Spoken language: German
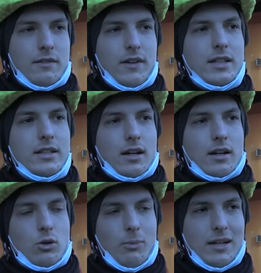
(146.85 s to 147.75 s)
wenn die
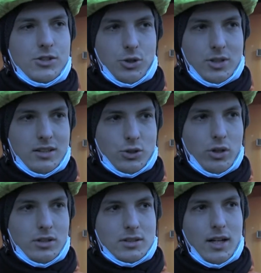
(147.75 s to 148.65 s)
ihre Nummer nicht
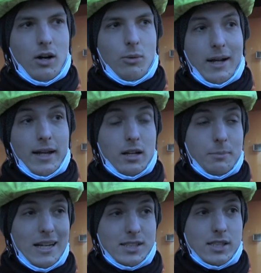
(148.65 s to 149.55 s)
unterdrücken, dann auch mal gerne
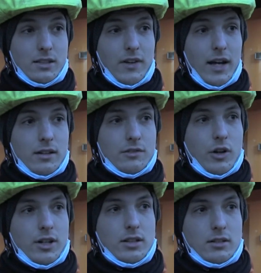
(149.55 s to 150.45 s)
belästigt werden
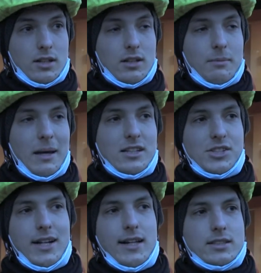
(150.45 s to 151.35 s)
von den äh,
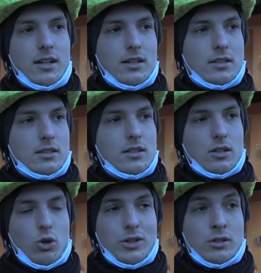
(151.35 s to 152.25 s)
männlichen älteren äh,
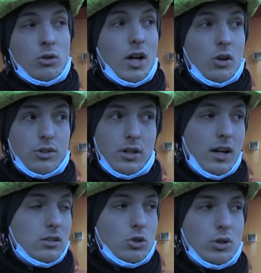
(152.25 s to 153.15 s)
Kunden oder auch
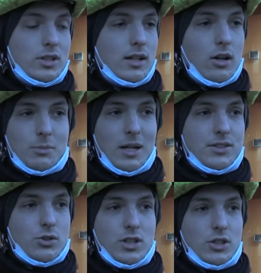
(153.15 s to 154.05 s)
jüngeren Kunden. Kommt
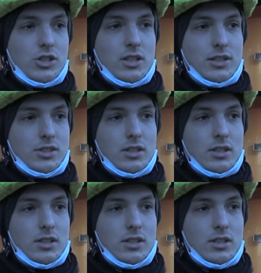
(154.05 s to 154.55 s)
ganz unterschiedlich